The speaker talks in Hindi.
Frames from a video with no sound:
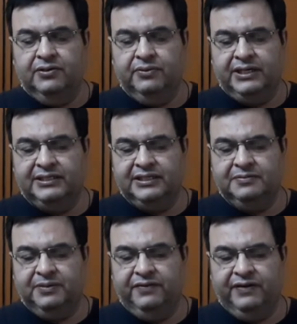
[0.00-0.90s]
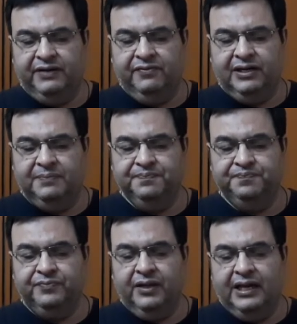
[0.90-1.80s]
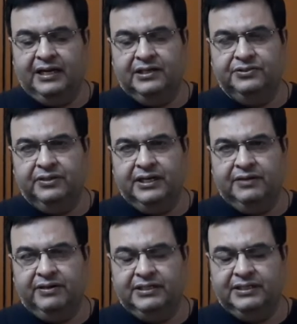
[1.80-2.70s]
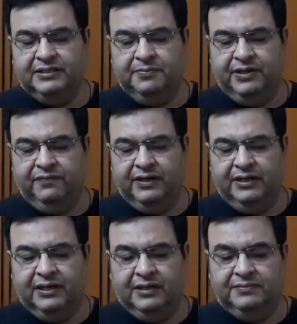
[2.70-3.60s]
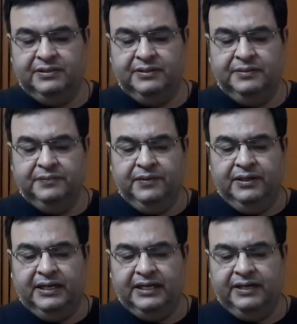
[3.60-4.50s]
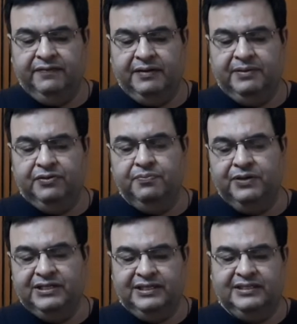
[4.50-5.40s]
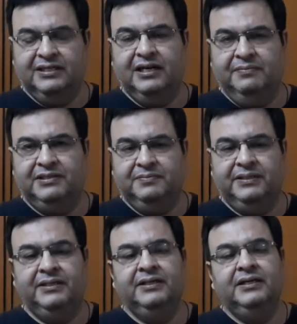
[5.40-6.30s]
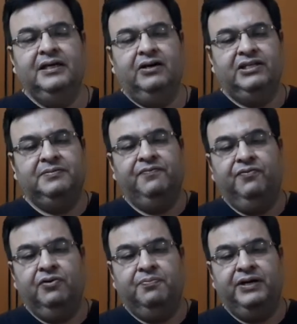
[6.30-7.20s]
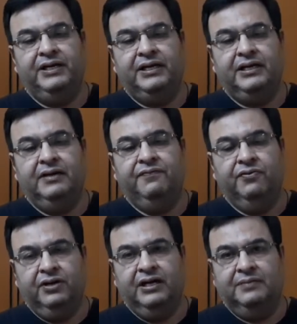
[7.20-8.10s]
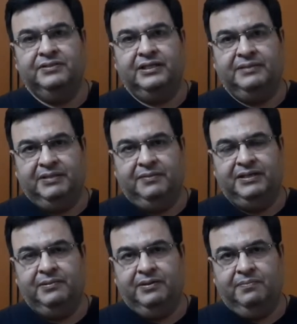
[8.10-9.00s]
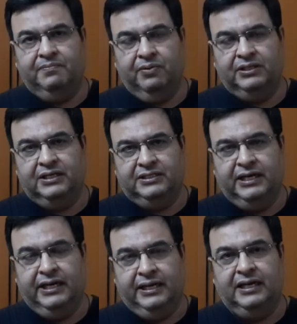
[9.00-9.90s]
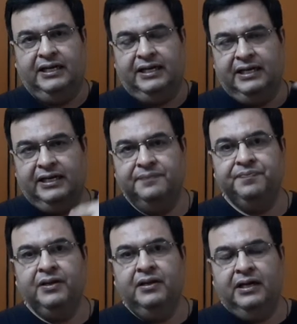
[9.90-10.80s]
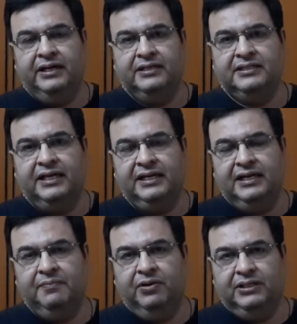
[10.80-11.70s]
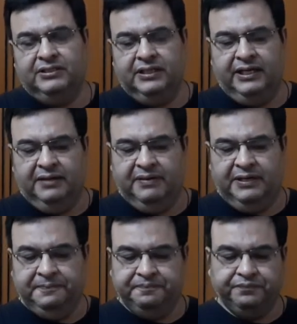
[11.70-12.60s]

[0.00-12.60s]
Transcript: 26.5 ग्राम एडेड शुगर है 26.1 ग्राम्स डाइट्री फाइबर 2.6 ग्राम इसमें और इसमें 4.4 ग्राम्स थे मतलब ये बहुत अच्छा है खाने के लिए इंटेस्टाइन के लिए बहुत अच्छा है हमारे